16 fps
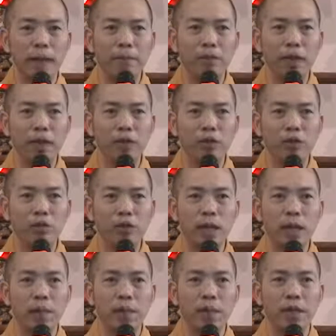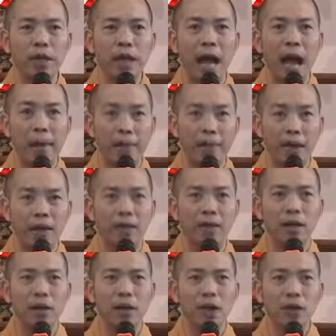cảm thấy chúng ta bị áp lực,